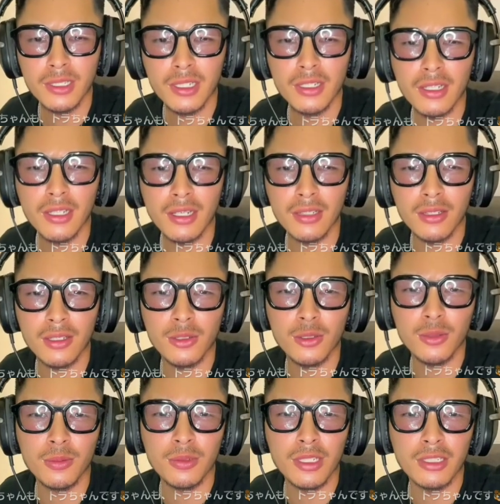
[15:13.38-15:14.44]
ウサギ飼っ
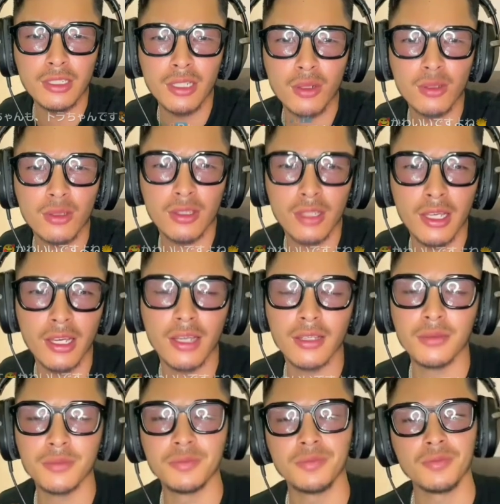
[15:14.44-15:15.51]
てる友達がおって
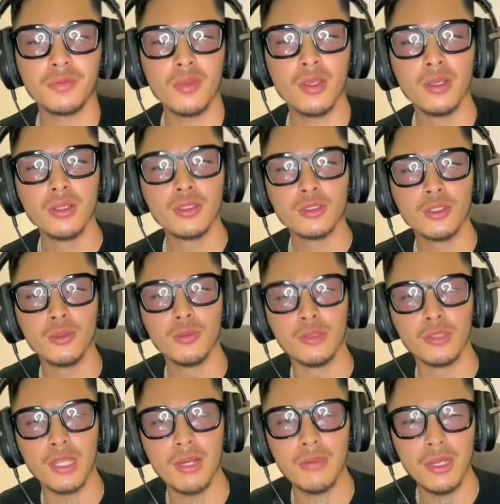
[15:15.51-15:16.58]
そ
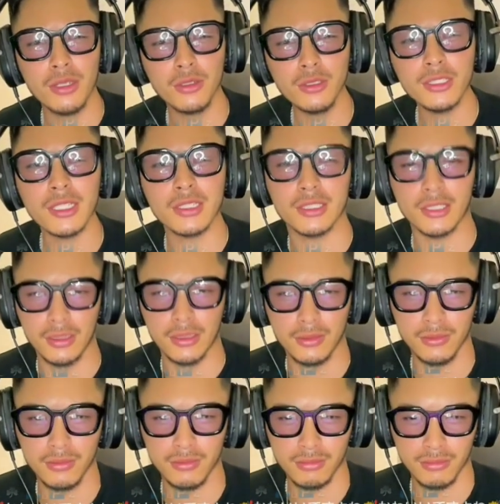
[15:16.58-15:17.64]
れもう名前ウサちゃん
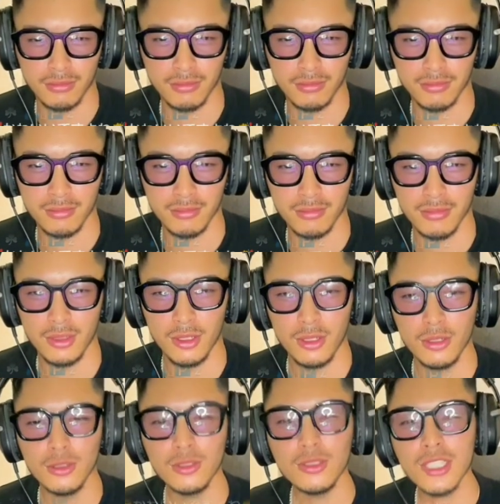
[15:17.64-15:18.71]

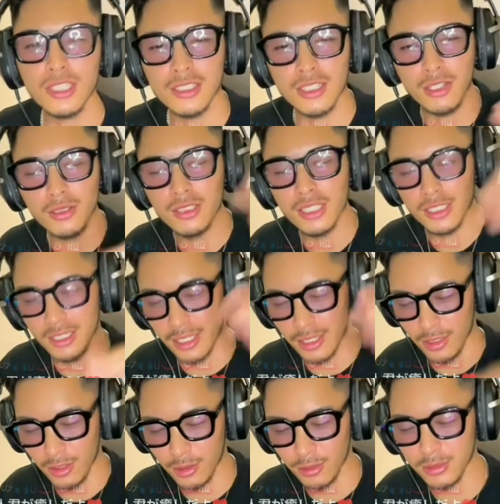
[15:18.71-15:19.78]
ウサちゃんウサ
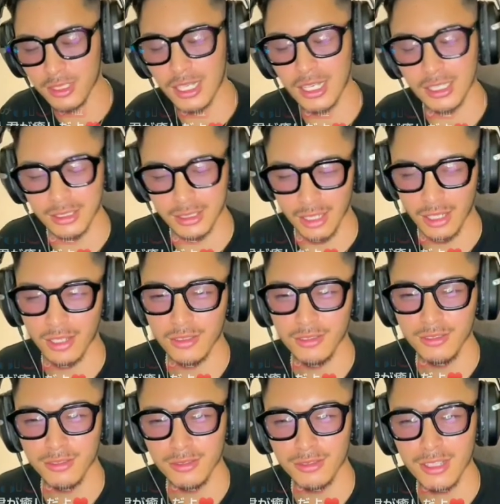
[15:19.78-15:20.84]
ちゃんって呼ぶじゃないですか
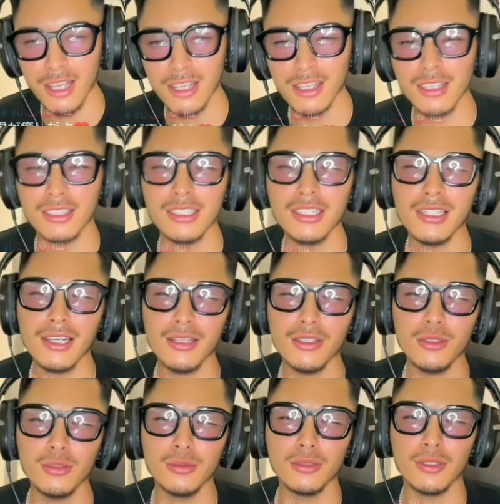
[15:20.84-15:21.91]
なんか2
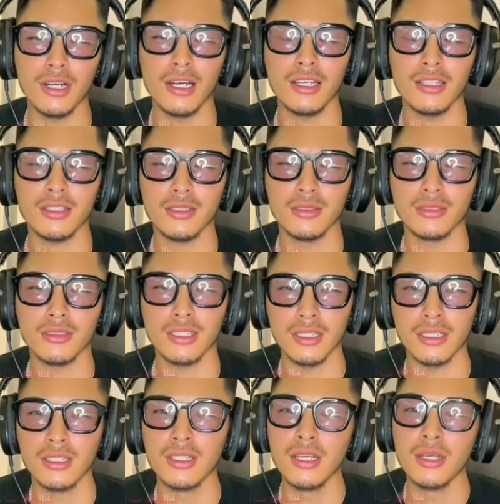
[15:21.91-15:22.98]
回呼ぶの流行ってるんで
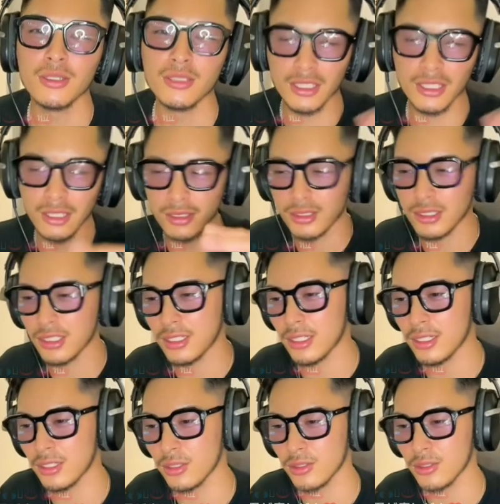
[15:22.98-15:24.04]
すかねウサちゃんウサ
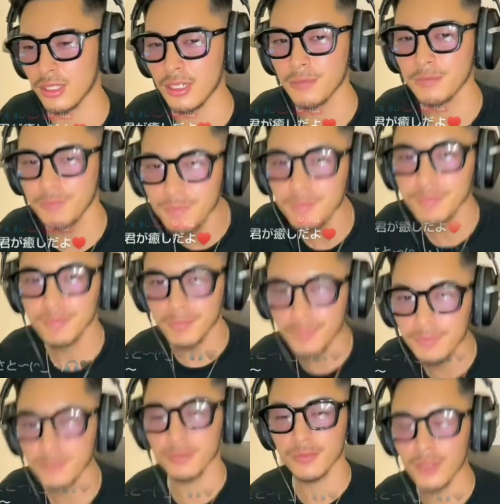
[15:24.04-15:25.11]
ちゃんって呼んだこ
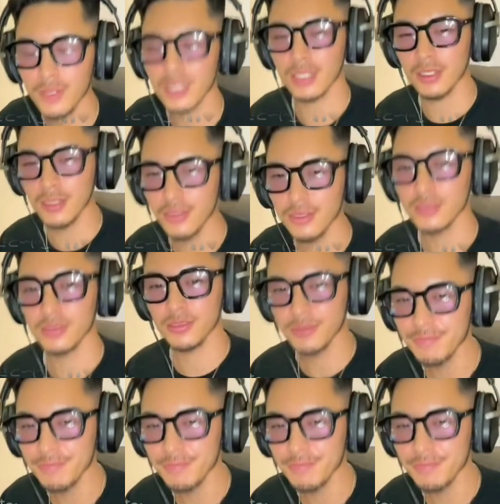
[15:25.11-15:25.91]
うやって